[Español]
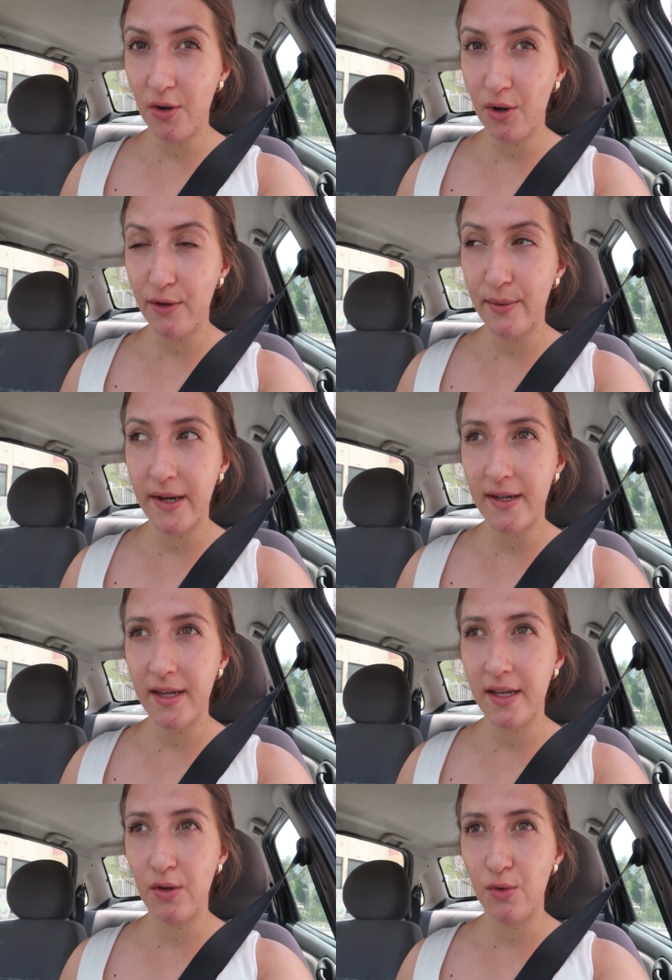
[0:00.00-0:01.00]
de Córdoba
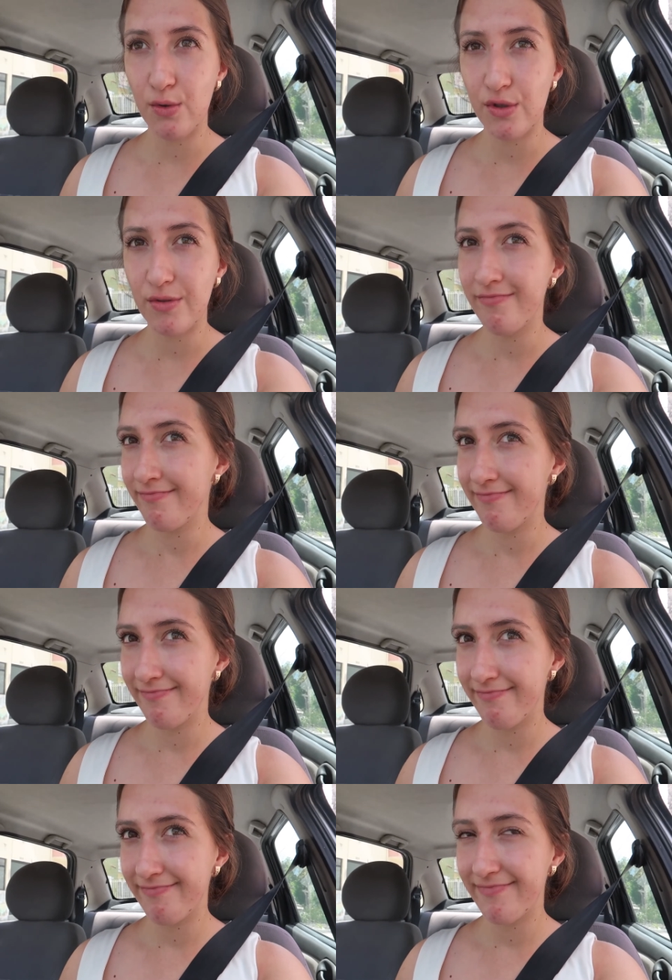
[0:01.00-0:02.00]
en Cooks.
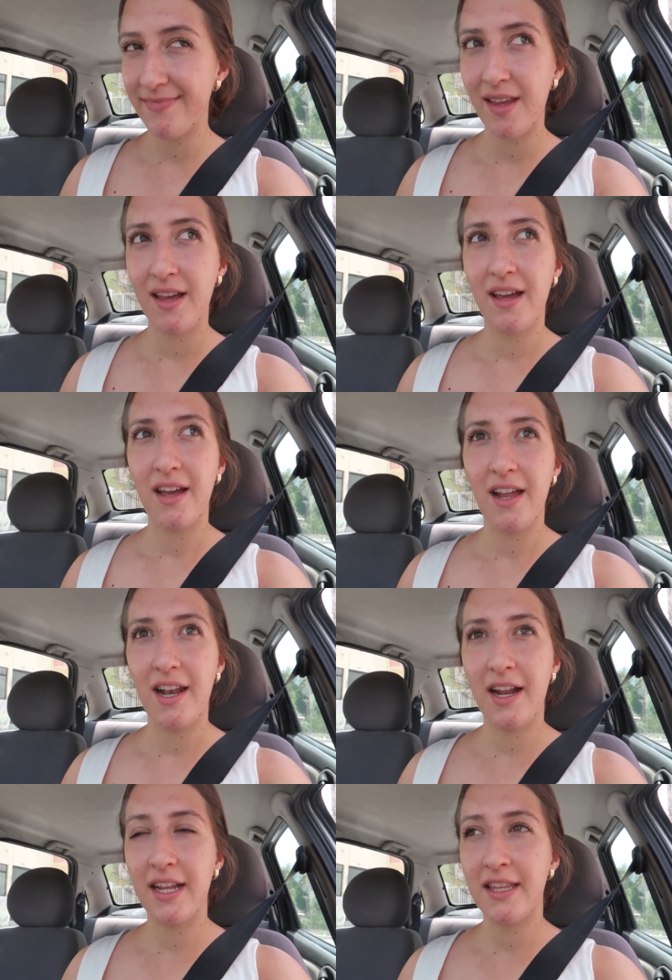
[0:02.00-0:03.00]

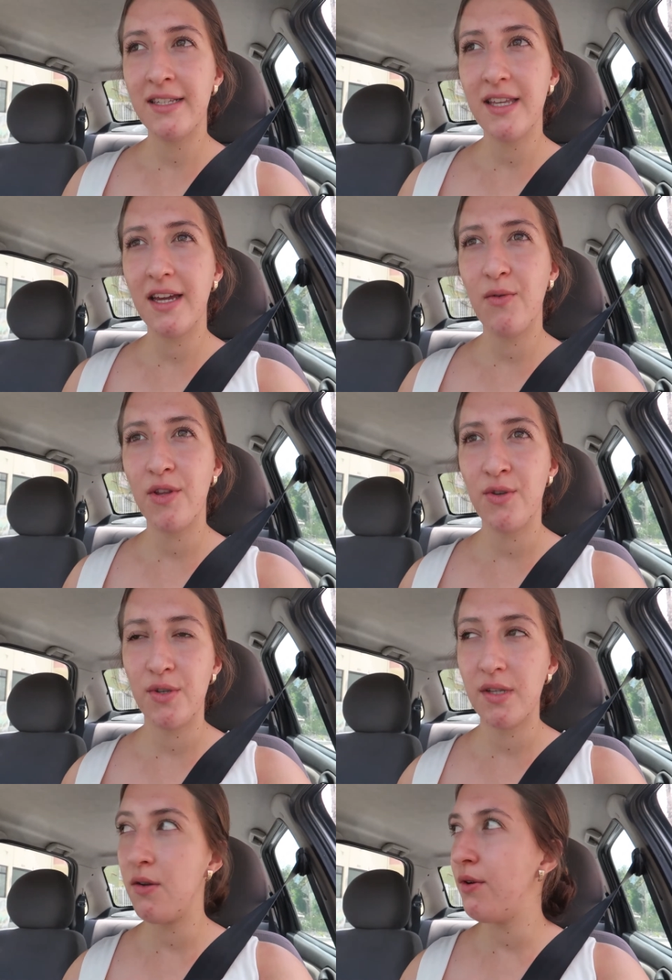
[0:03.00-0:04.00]
La neta es que cuando yo
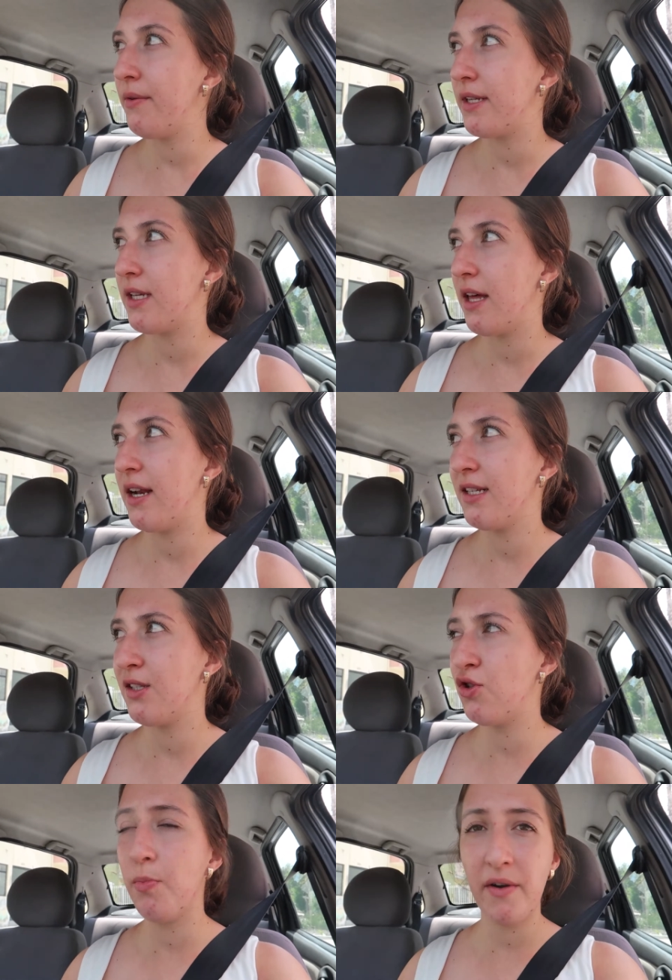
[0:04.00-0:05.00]
estaba en la universidad era
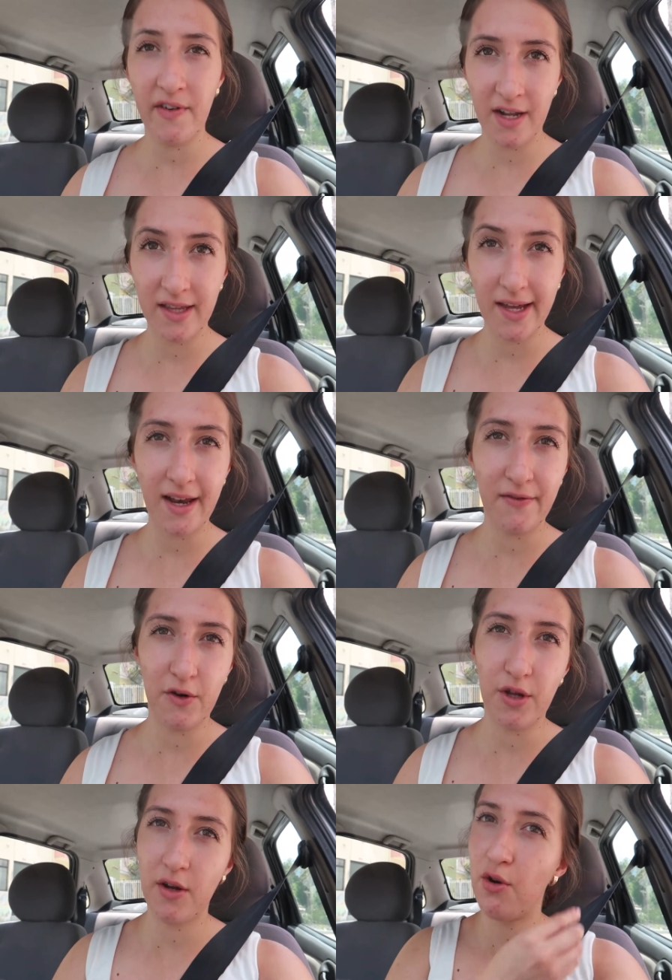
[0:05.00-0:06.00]
súper fanática de la
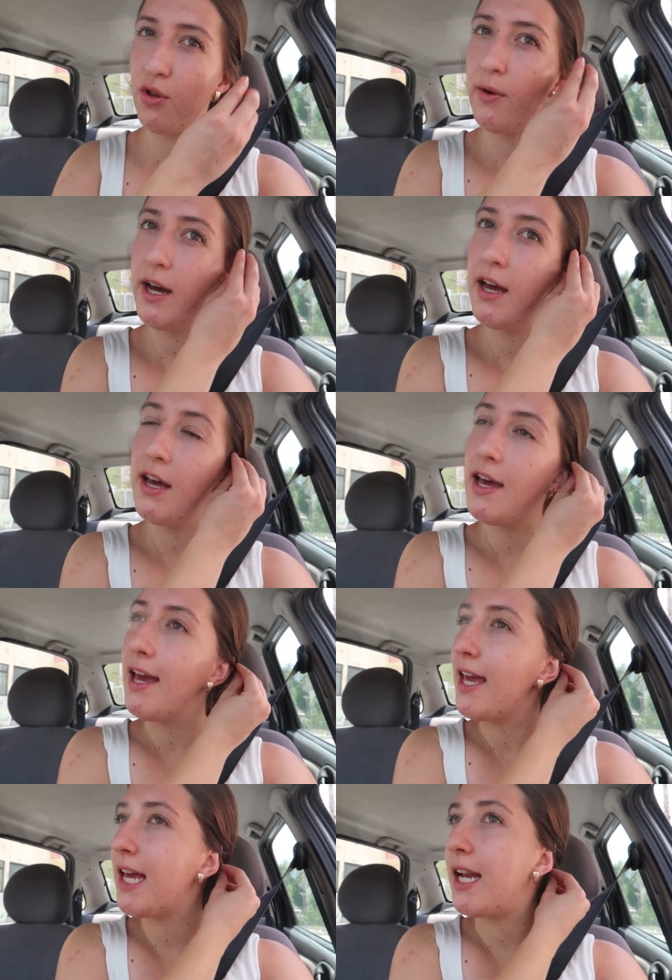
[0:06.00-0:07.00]
Flor de Córdoba
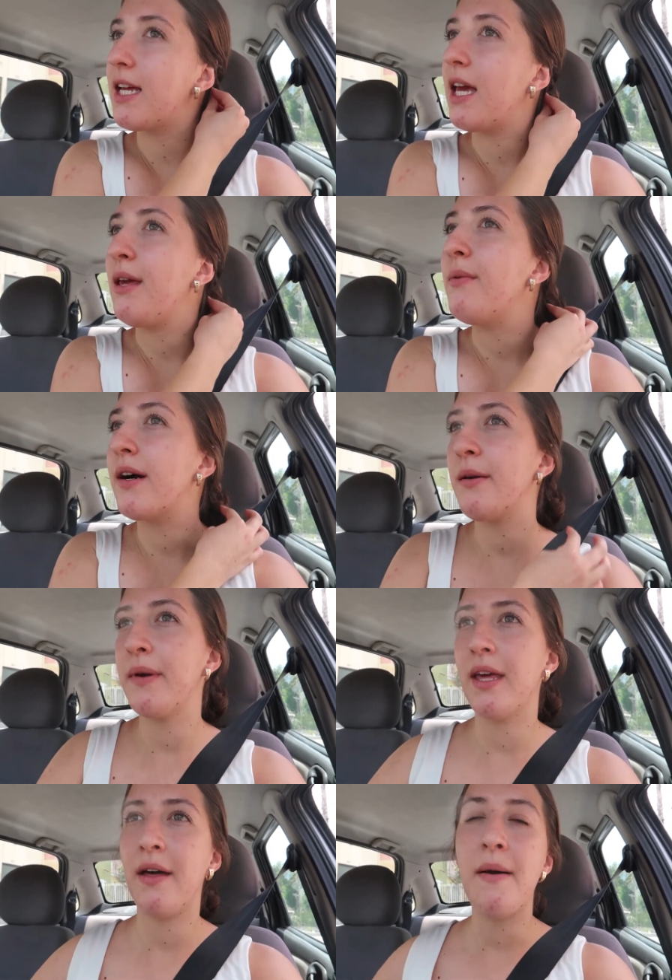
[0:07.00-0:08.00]
y al que iba que
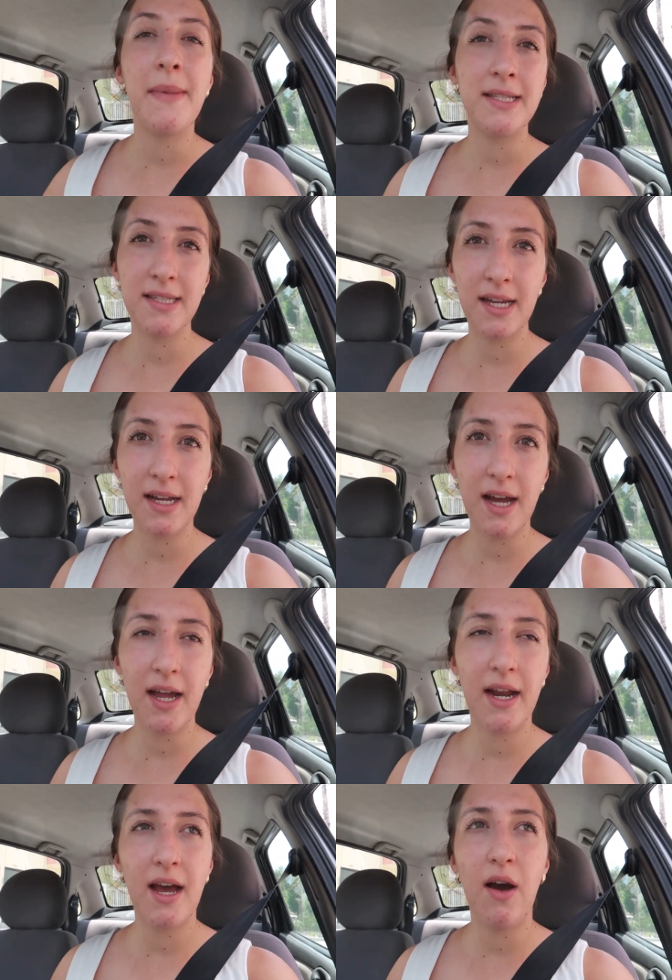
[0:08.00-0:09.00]
me quedaba más cerca
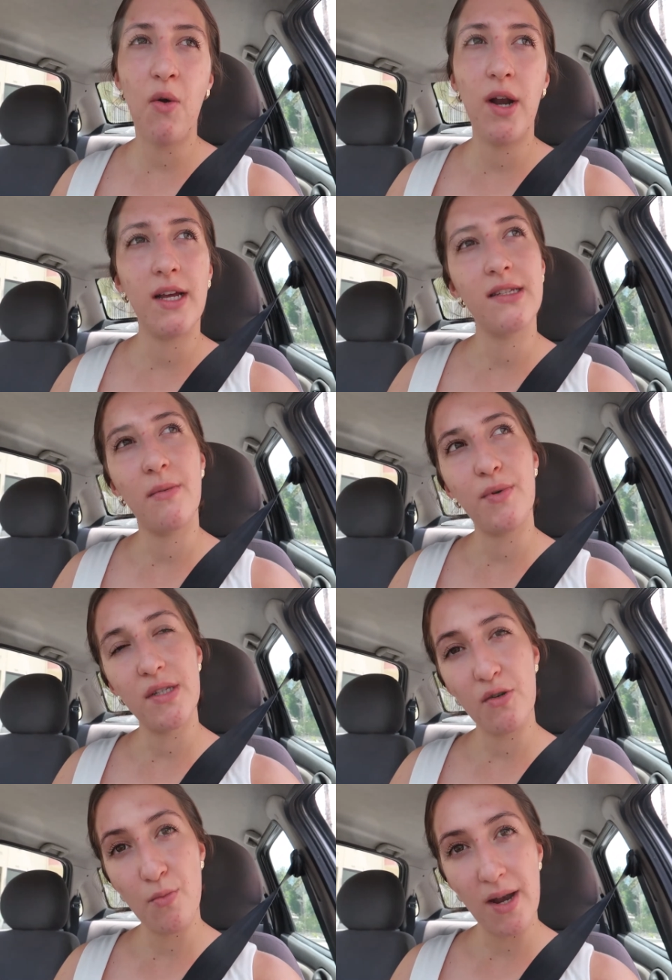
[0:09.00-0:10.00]
era o el que está por
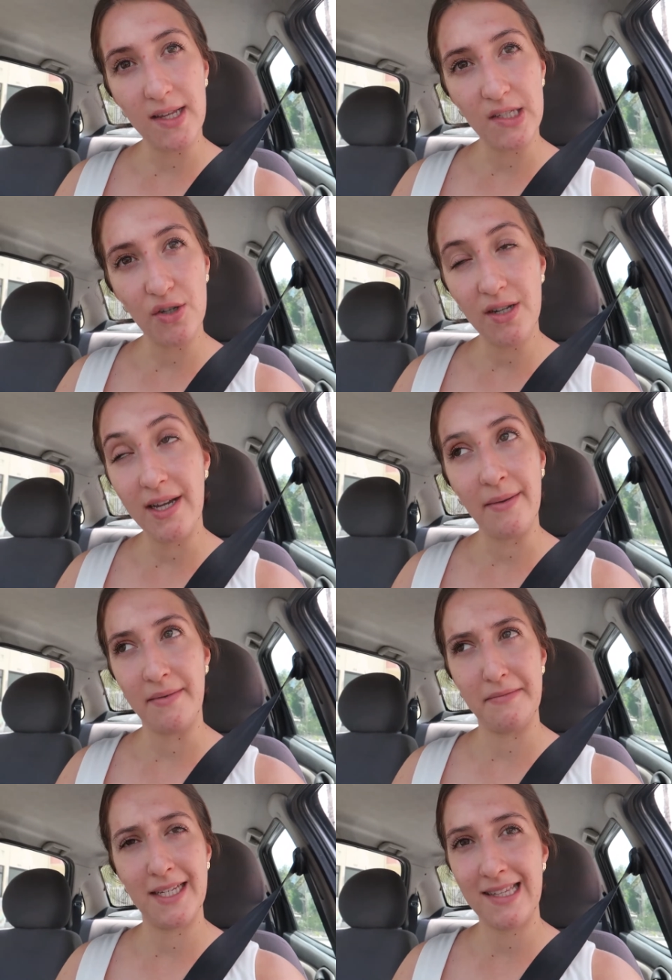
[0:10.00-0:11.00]
circunvalación, que
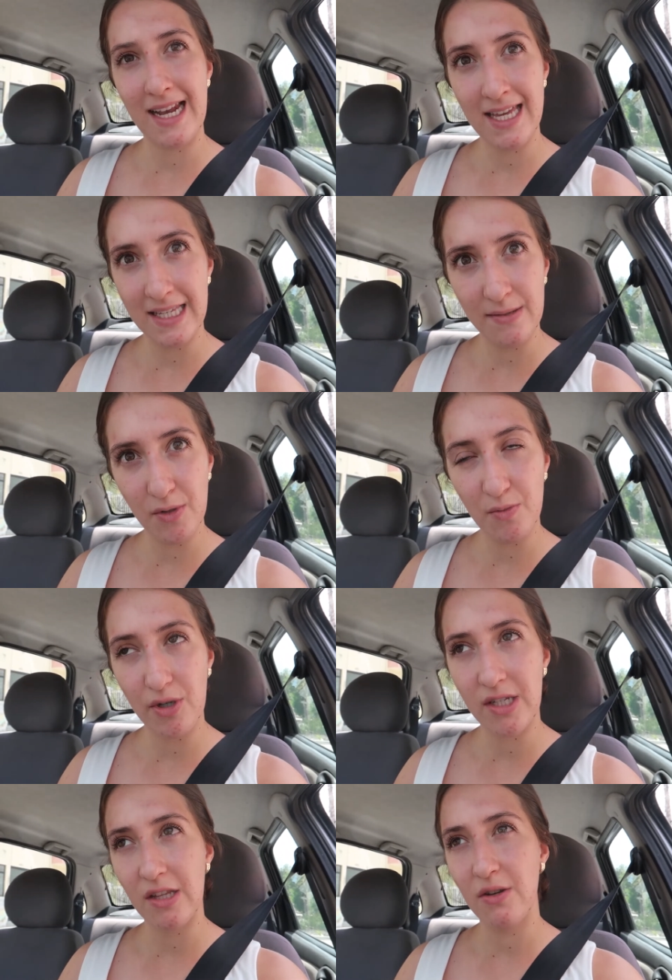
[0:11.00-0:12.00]
está lejísimos
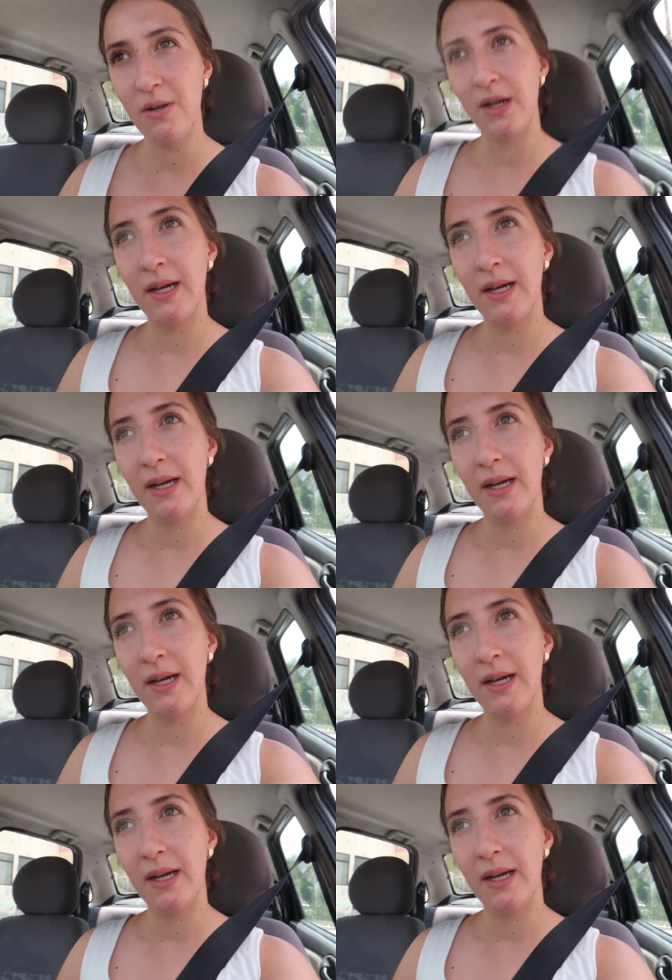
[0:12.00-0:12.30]
por cierto,